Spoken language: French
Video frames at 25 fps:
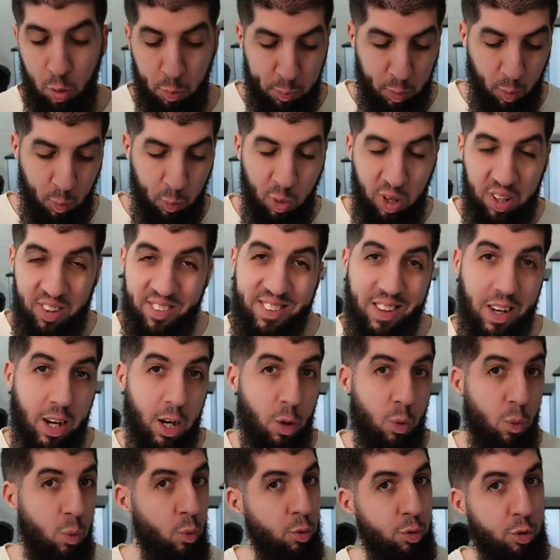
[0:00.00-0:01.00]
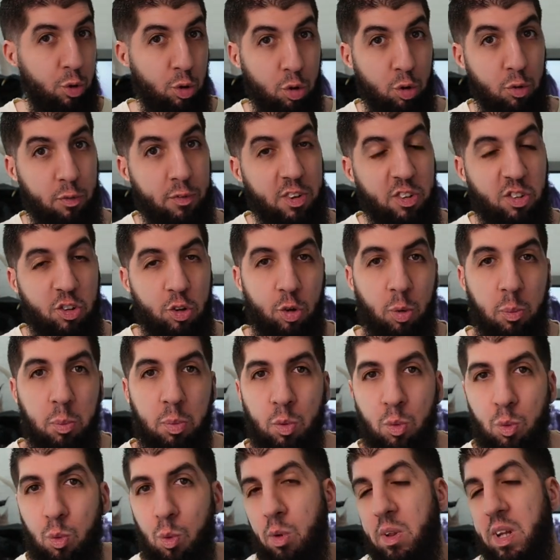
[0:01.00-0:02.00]
pour moi c'est un contre de Végéto
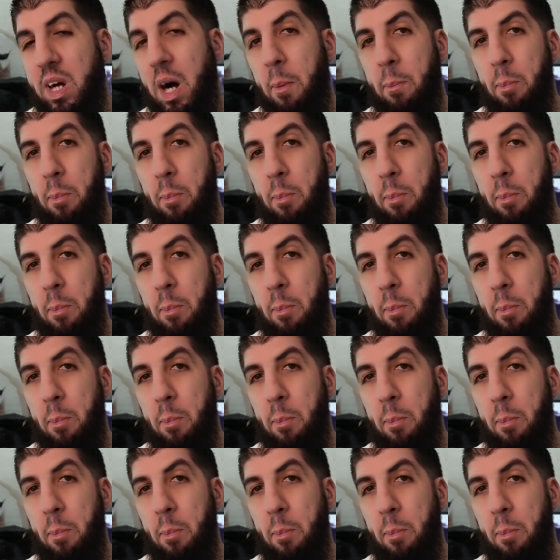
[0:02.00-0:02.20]
Blue Ultra.